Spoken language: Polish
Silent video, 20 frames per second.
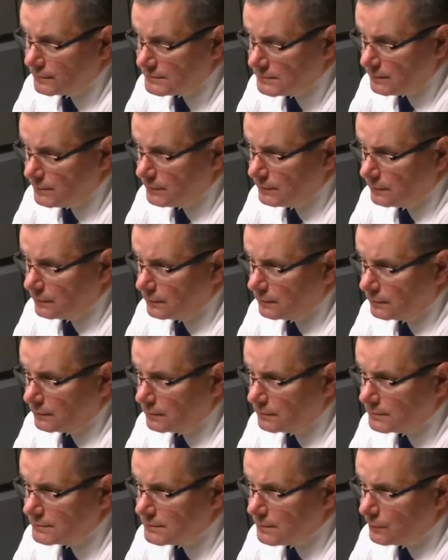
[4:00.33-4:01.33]
władzami
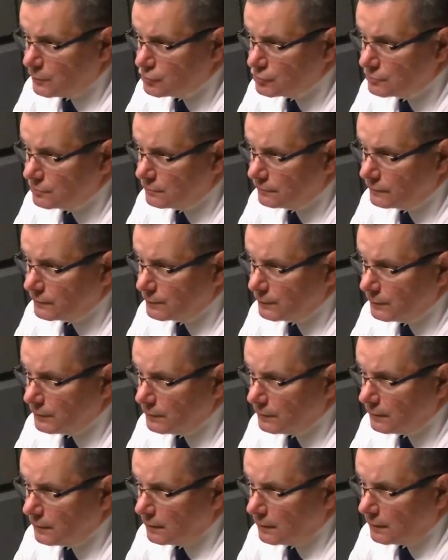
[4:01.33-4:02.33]

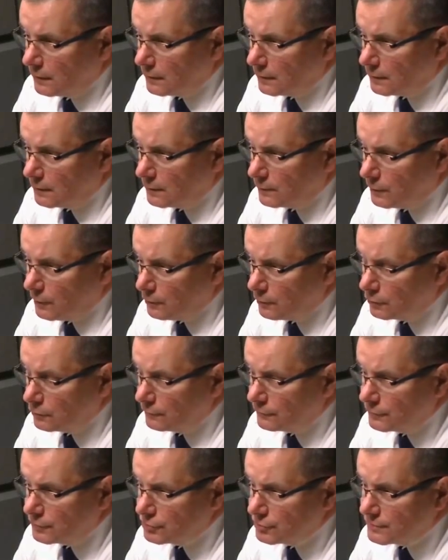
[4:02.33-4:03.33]
samorządowymi były
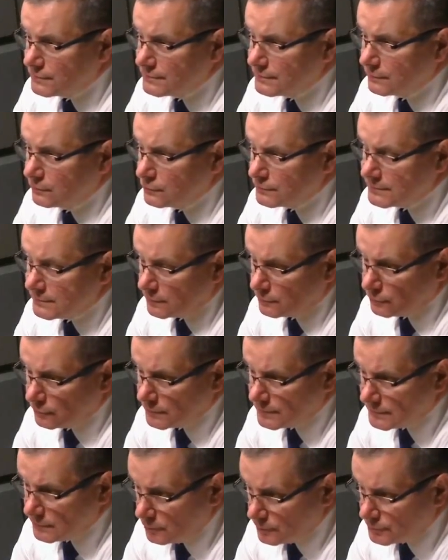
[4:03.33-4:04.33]
również instytucje,
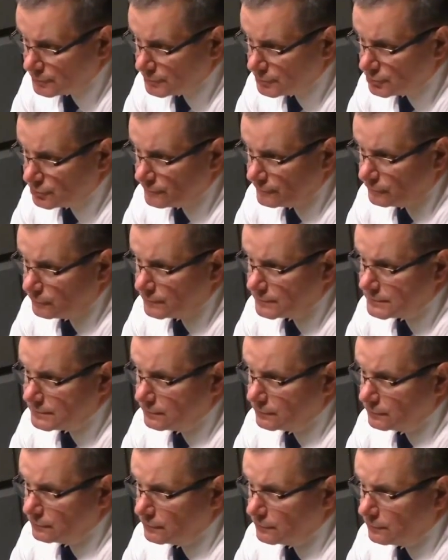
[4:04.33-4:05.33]
które są przecież i
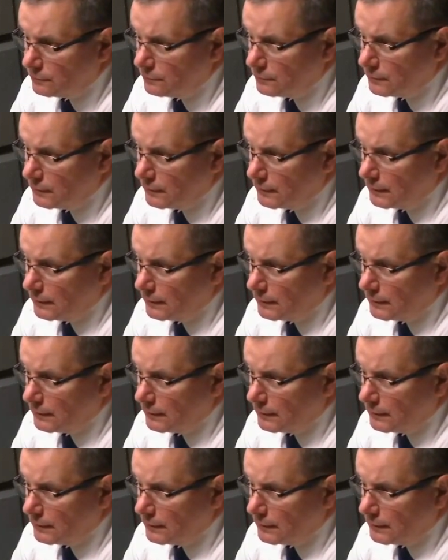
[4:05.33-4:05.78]
funkcjonują,